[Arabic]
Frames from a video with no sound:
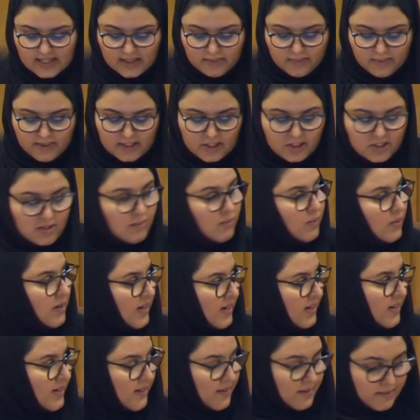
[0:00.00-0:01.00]
بتنشئه
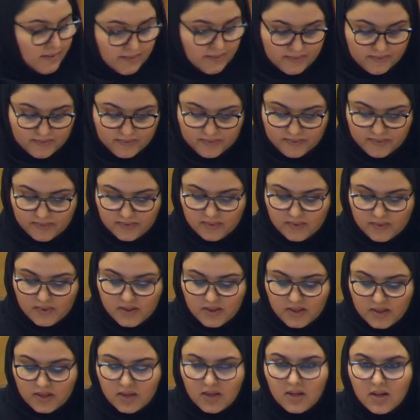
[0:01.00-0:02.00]
الطفل وتهيئته
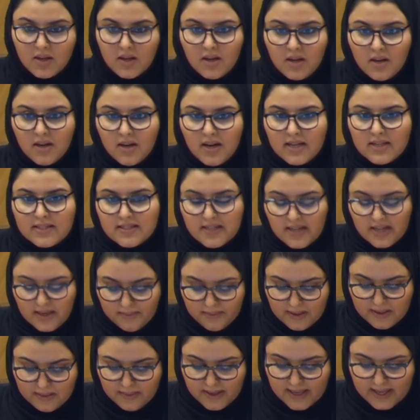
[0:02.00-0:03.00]
لمتابعه مسيره
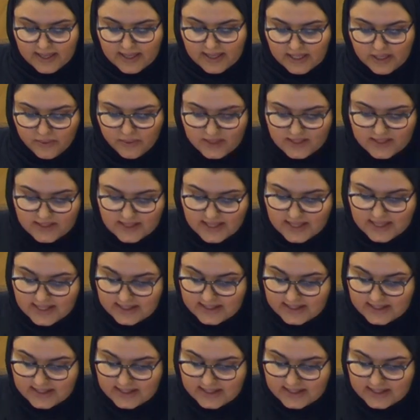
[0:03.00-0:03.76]
التنميه الشامله